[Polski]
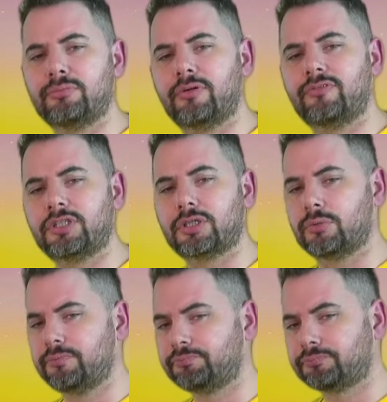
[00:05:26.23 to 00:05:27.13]
powiedział
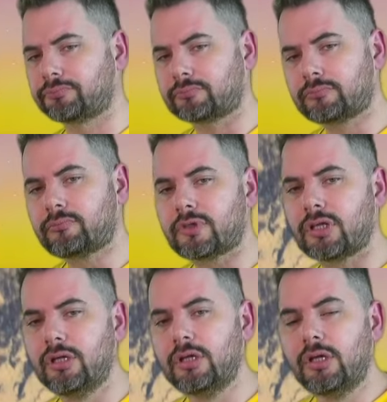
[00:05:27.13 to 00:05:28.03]

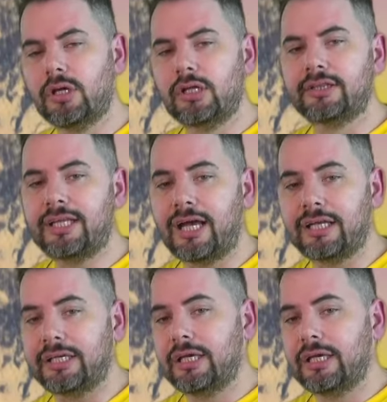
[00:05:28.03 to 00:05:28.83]
dalej.